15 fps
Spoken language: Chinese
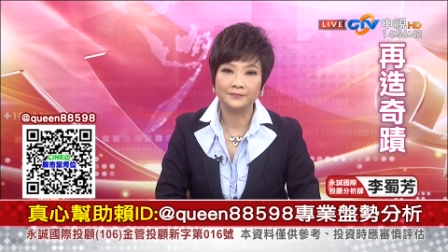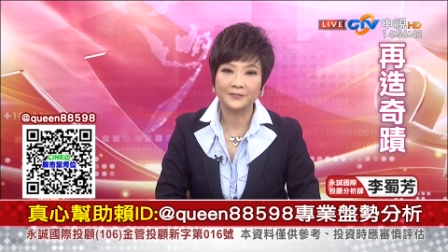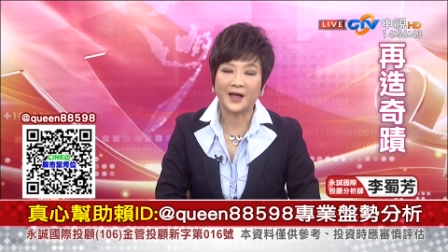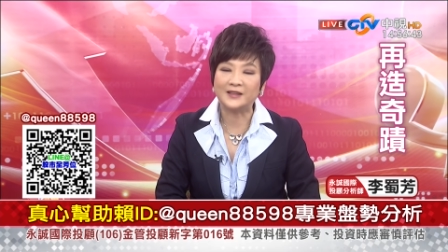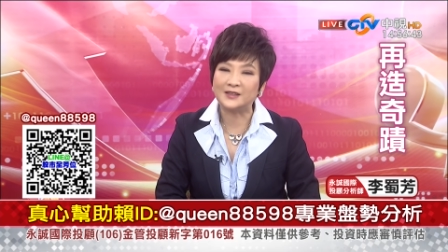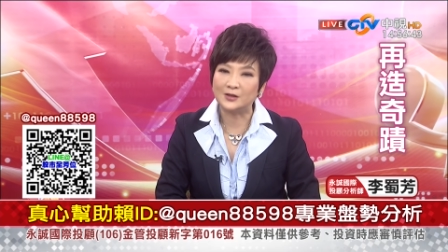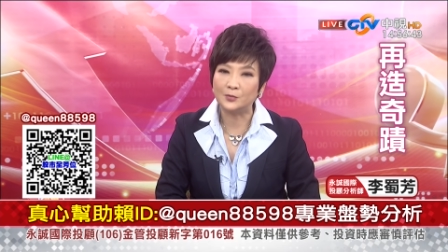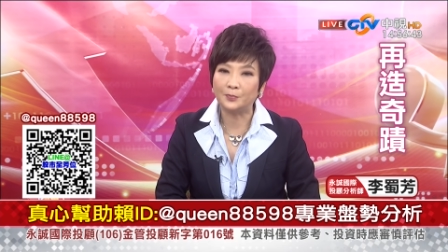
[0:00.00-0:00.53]

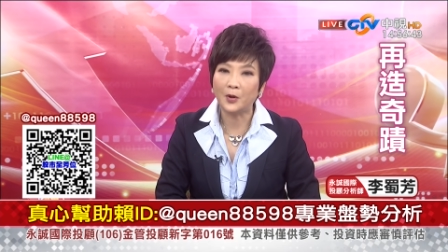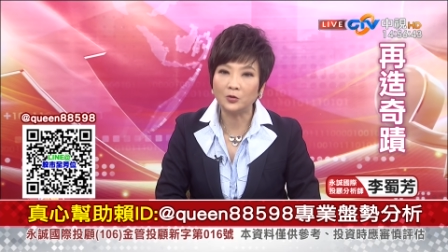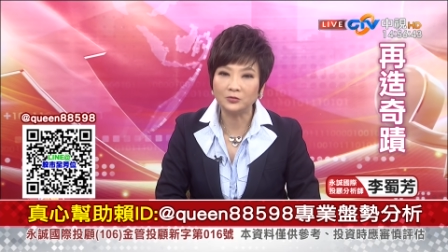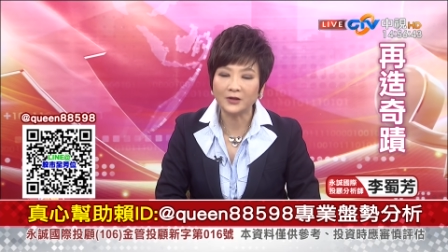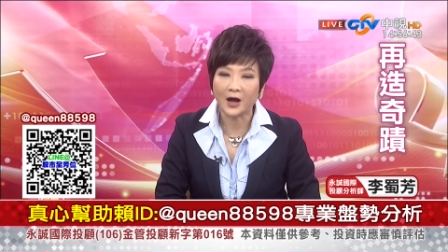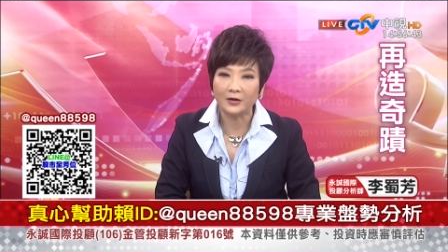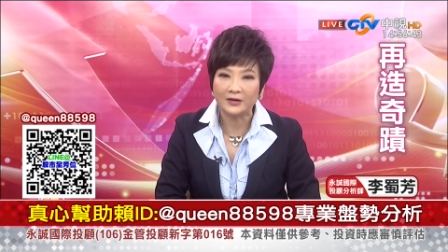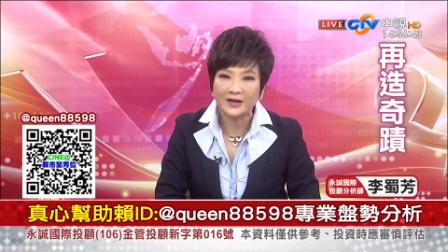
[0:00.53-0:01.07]
它只是碰
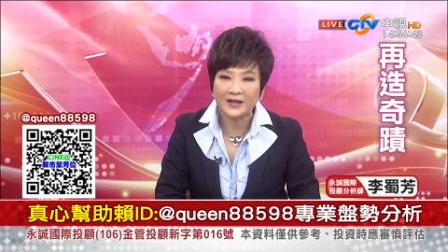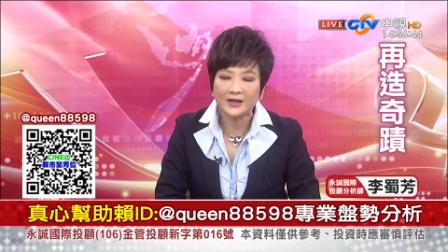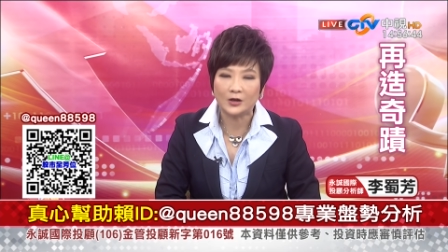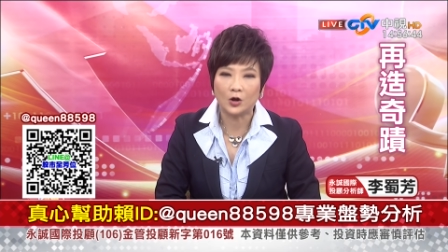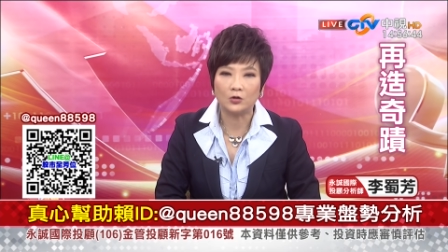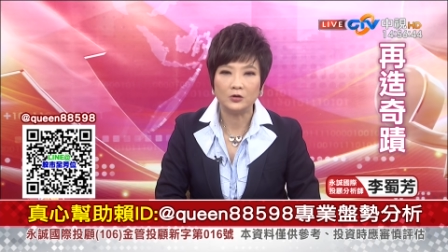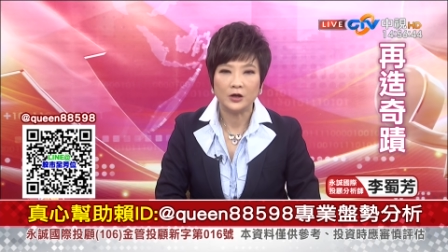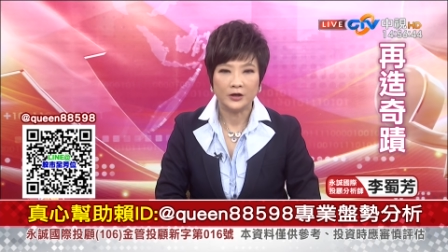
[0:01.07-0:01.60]
到利
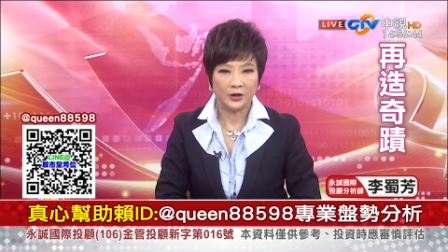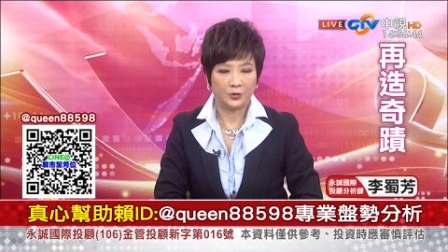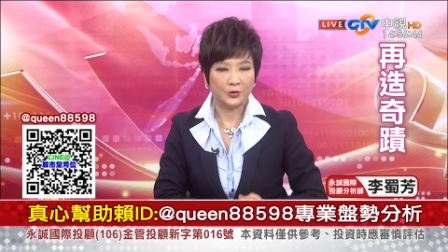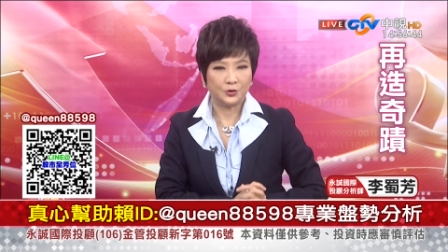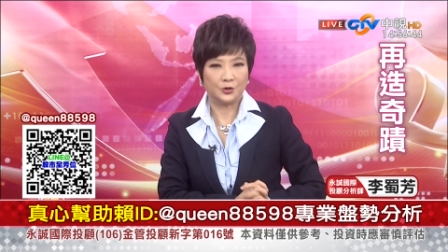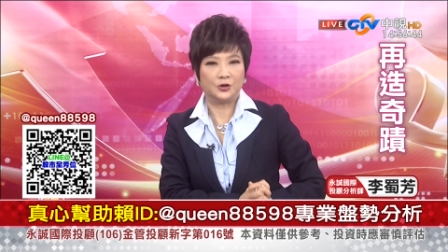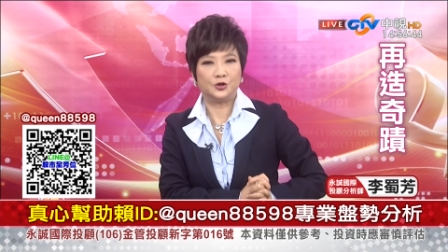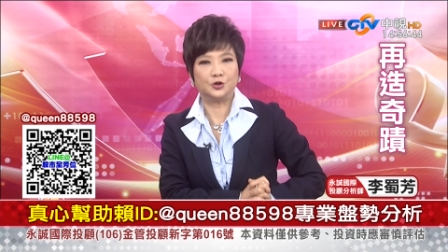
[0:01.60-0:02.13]
空，你
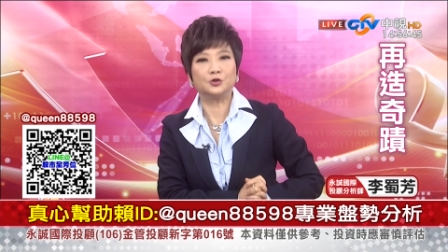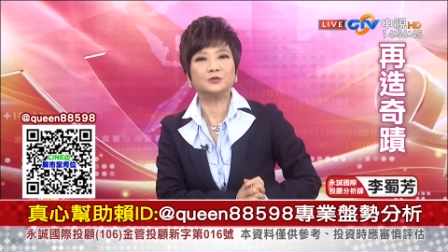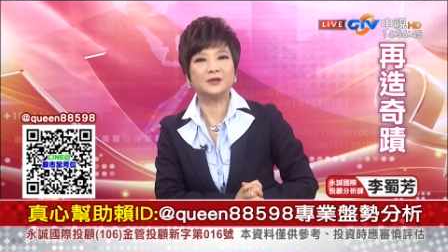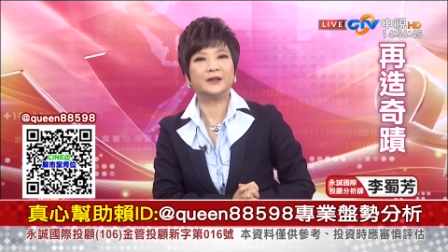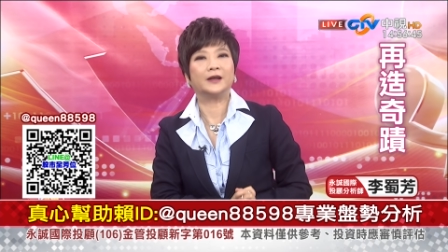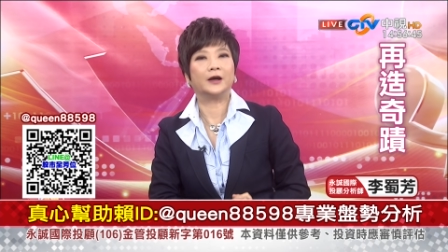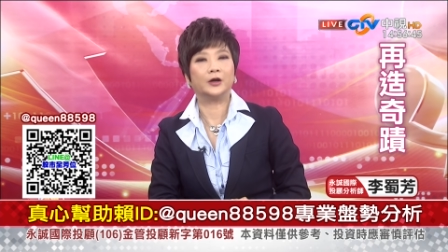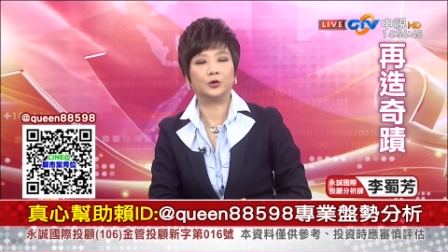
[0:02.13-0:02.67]
会觉得修
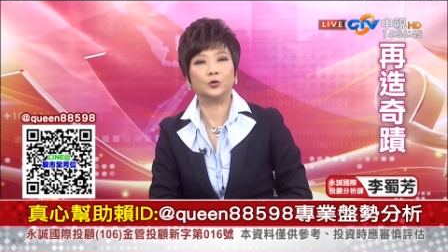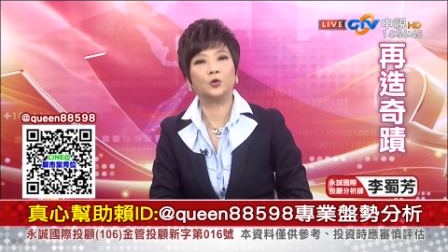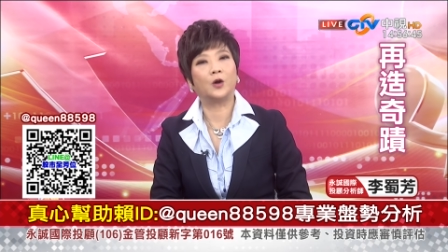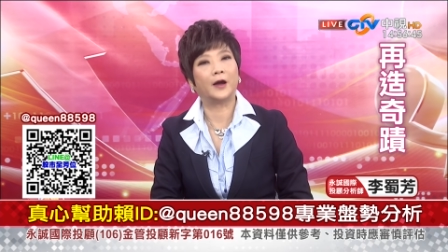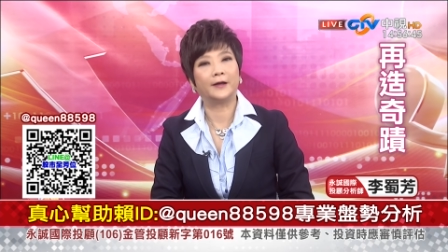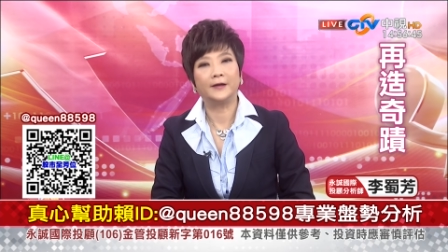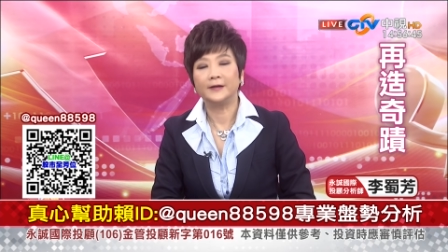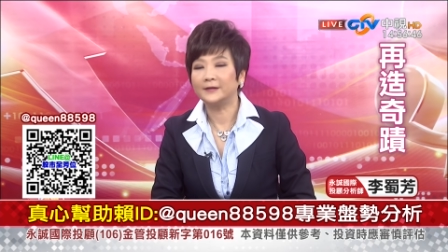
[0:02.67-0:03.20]
正的很
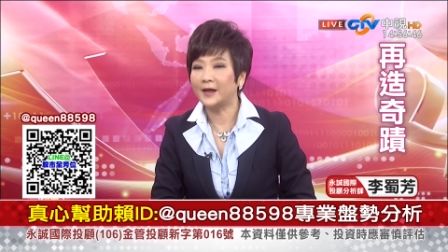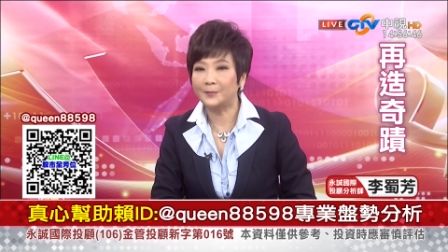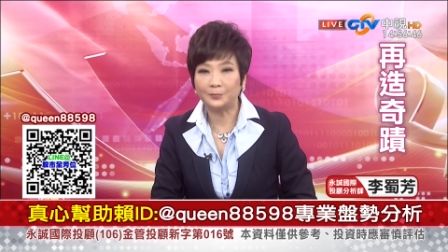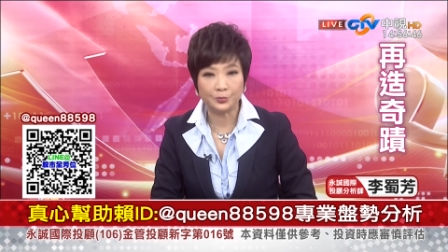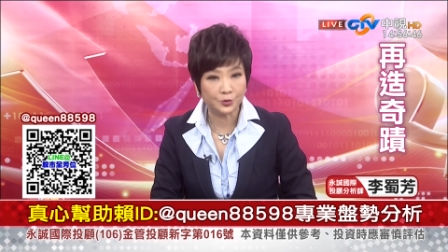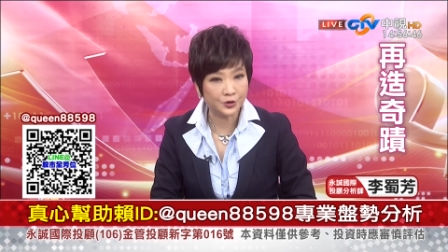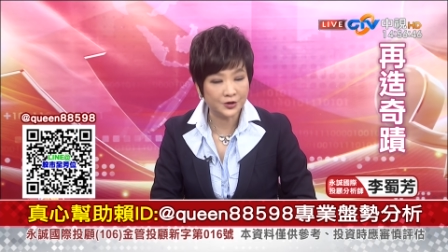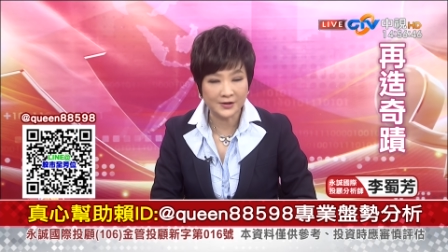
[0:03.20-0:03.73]
快，但
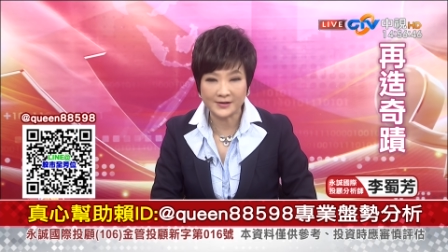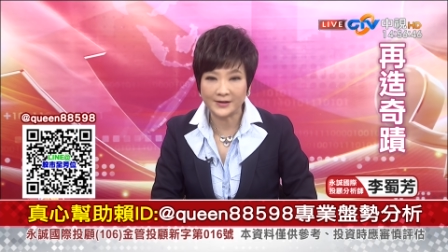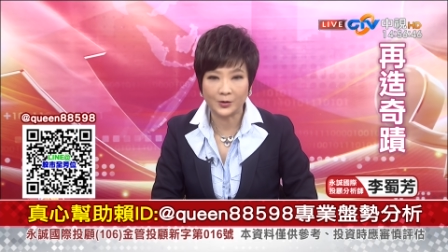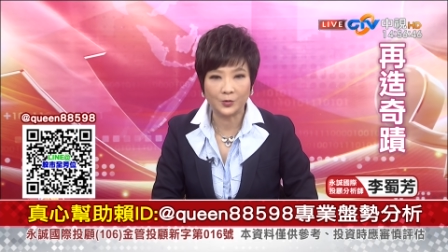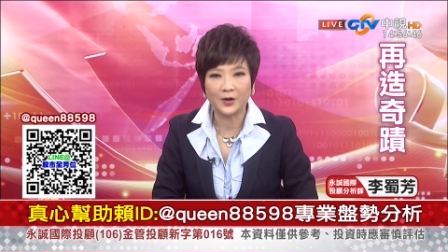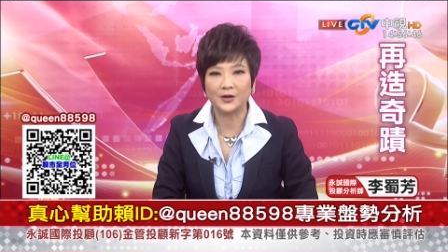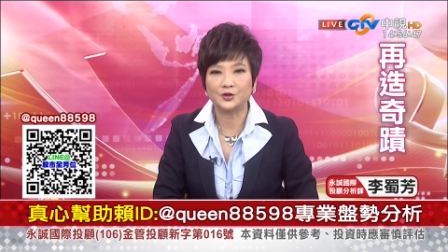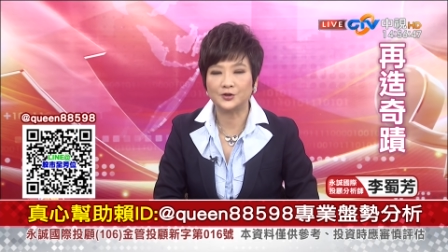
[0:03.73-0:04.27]
不是一件
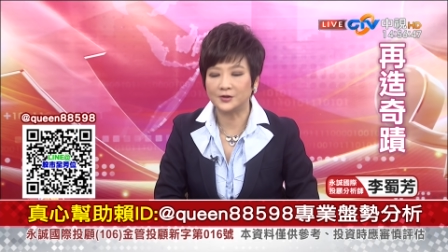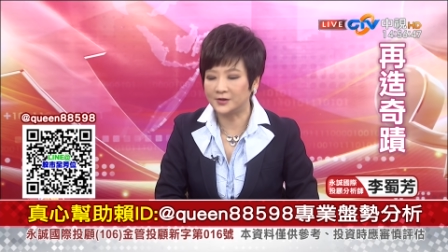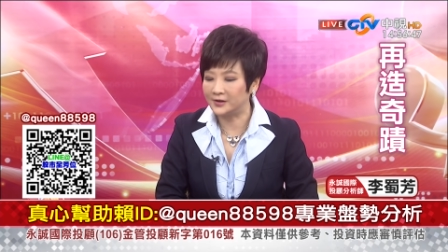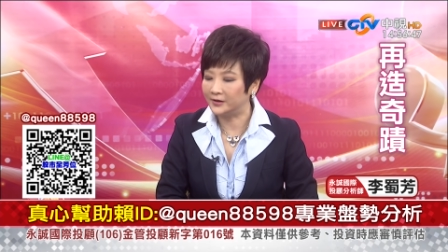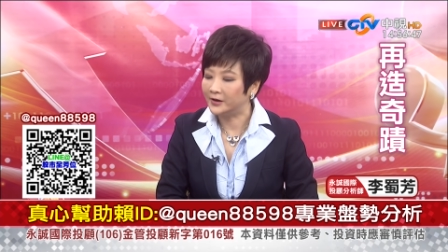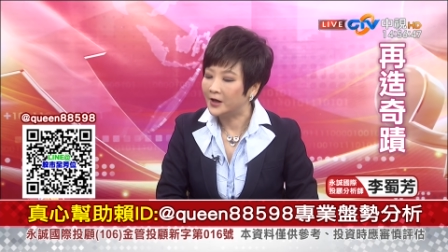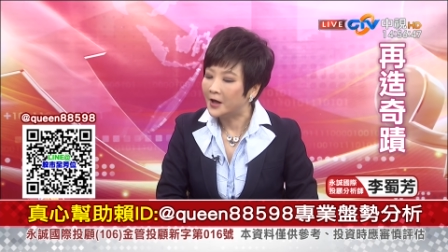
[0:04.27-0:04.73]
坏事情。